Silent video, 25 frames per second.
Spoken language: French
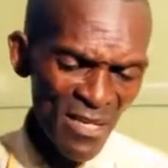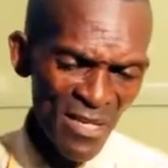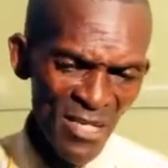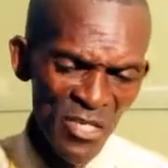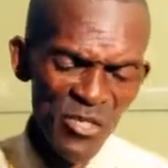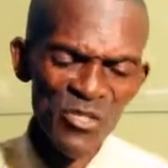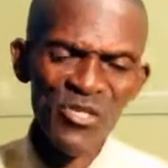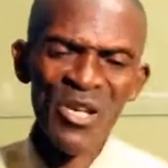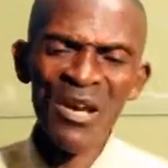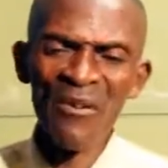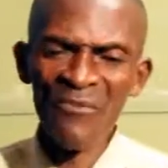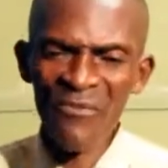
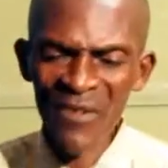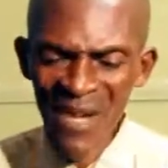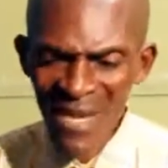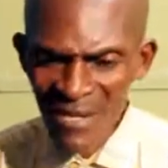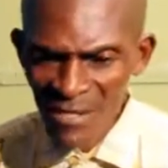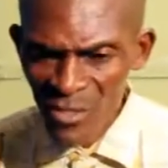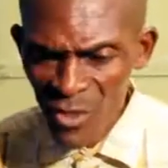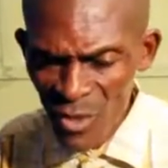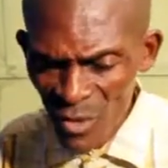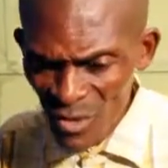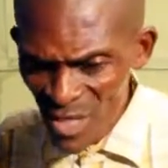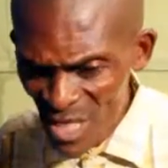
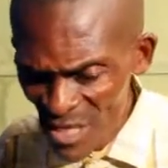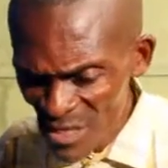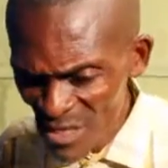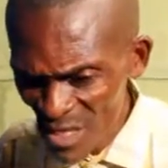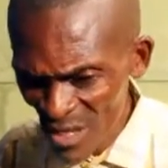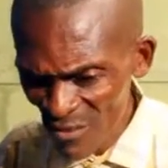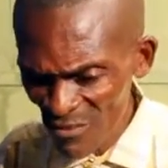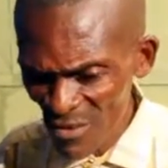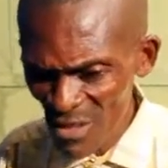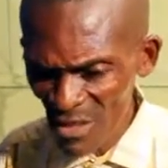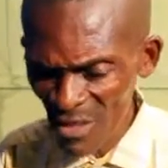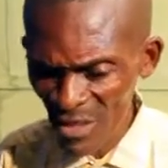G20 sont des
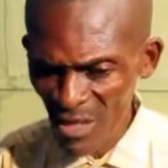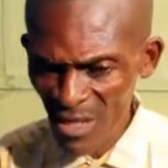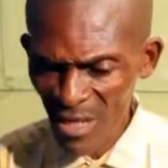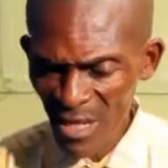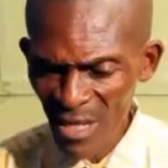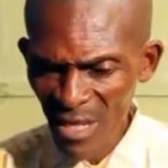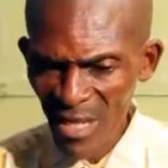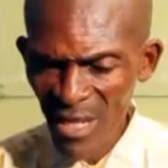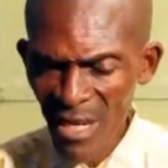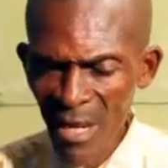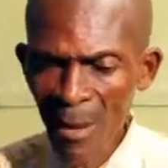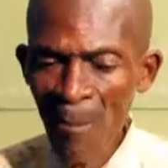savants.
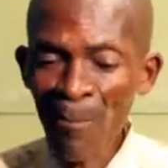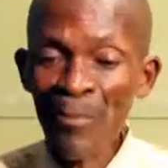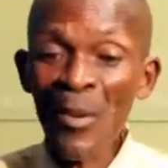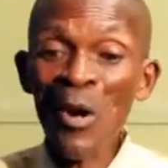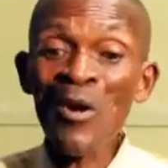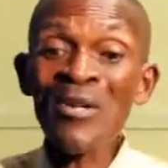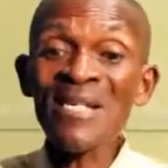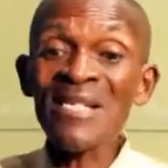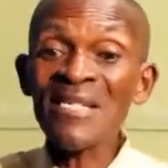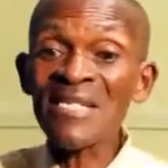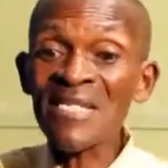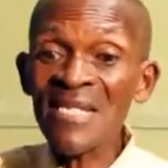
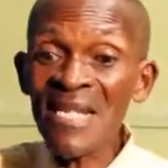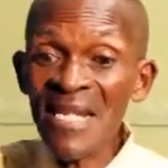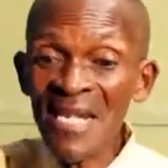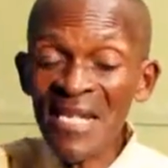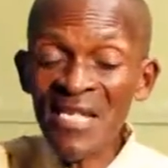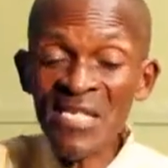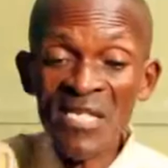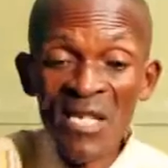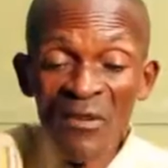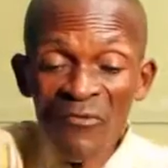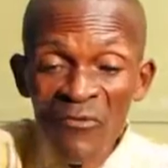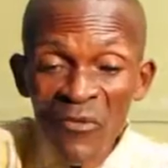
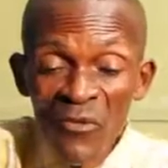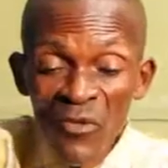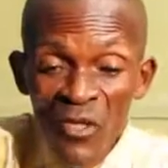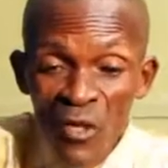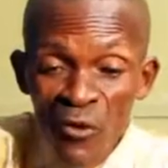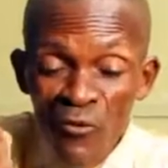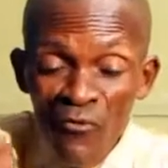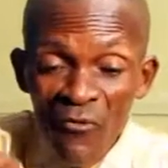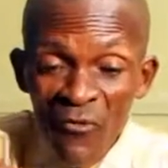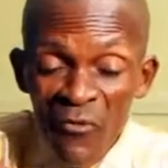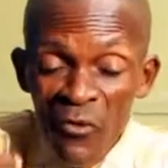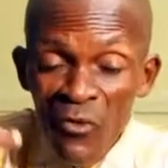Politique,
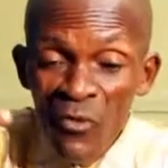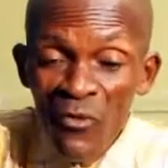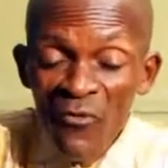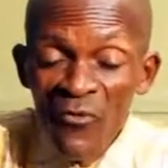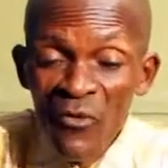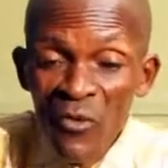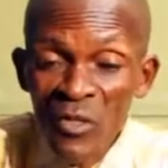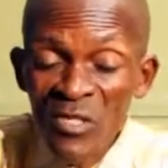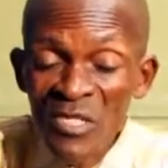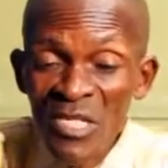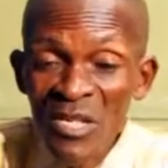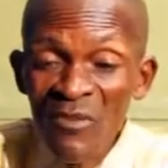
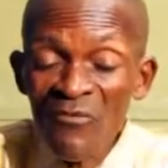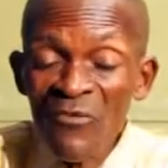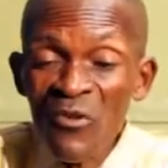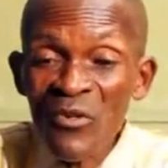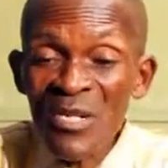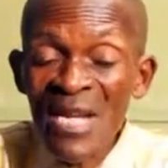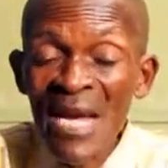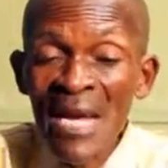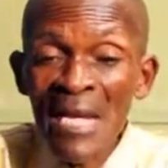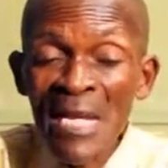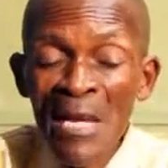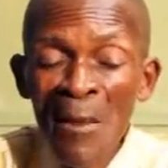vous, si
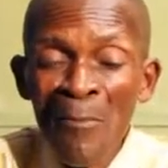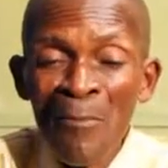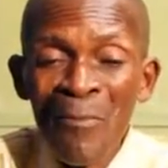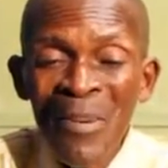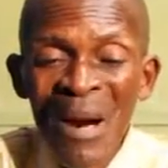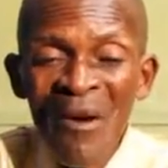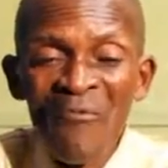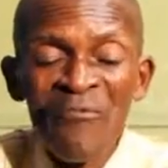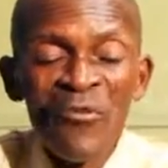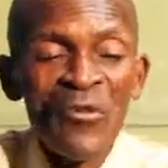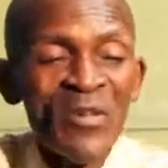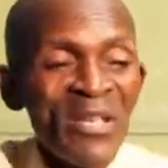vous n'allez
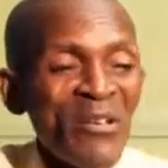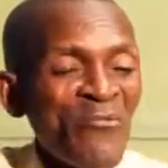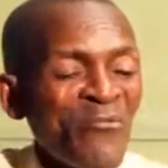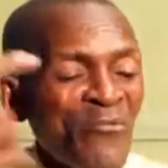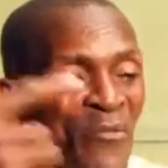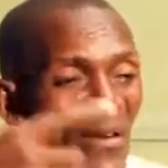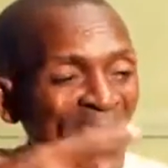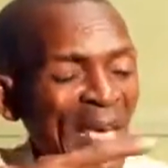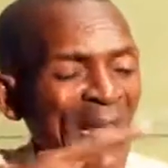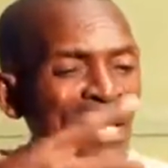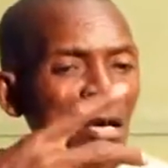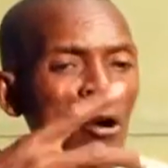pas vous
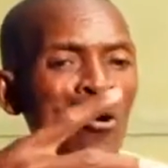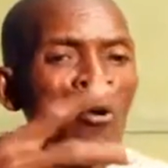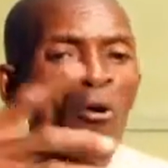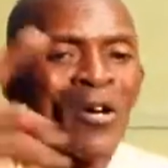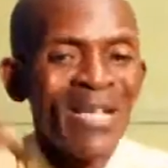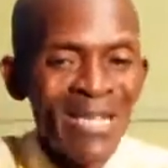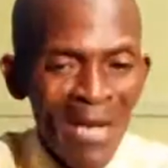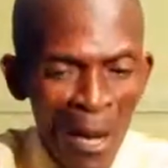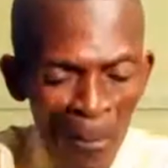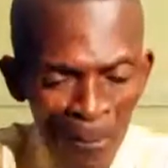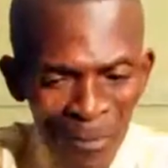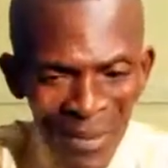référer aux
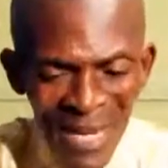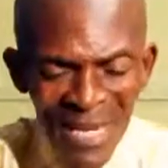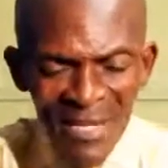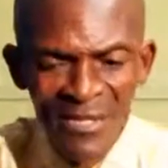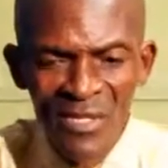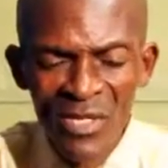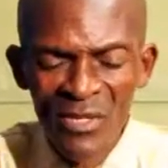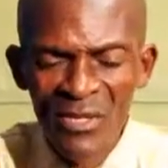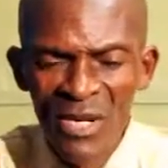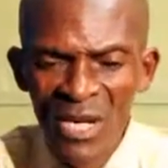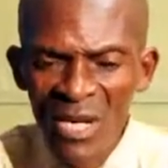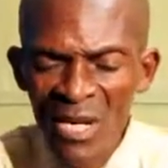grands
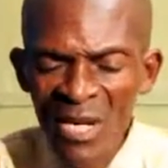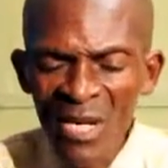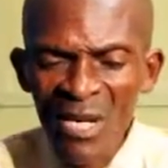prêtres,